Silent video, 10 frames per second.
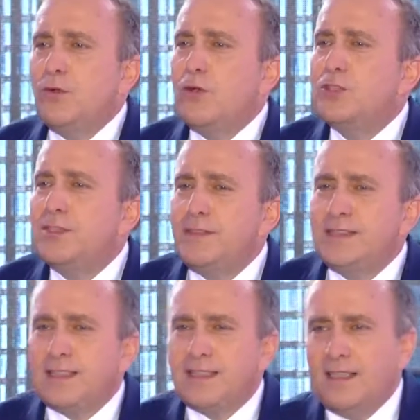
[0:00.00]
było
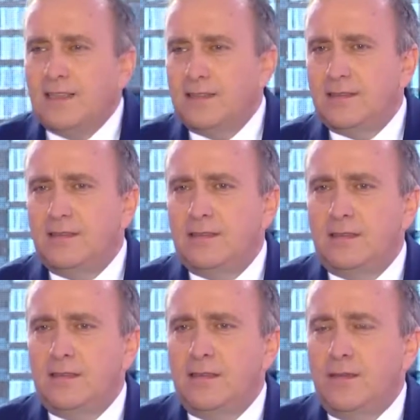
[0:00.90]
oczywiste dla nas.
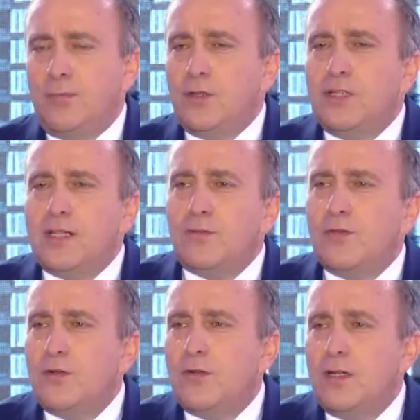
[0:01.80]

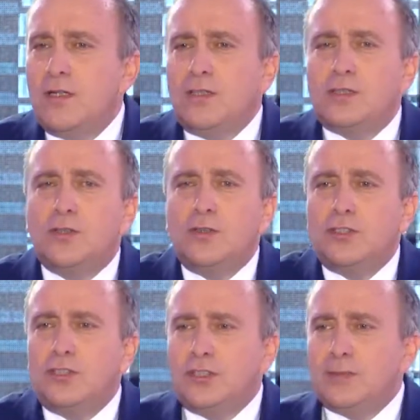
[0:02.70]
Programowo
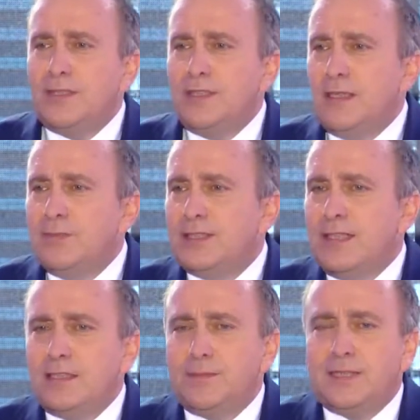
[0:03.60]
zgodziliśmy i
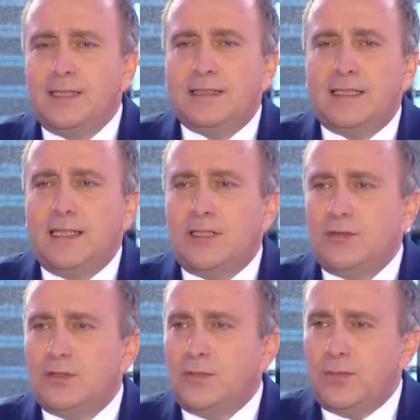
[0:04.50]
napisaliśmy ten
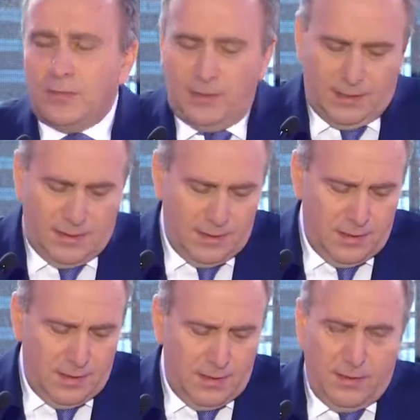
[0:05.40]
scenariusz zupełnie
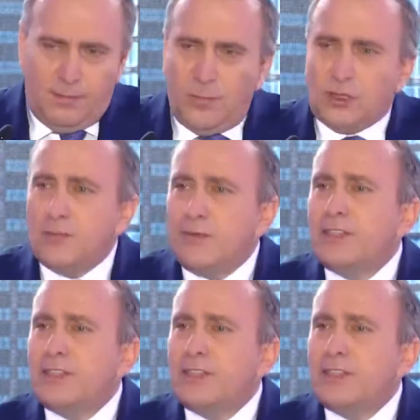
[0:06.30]
można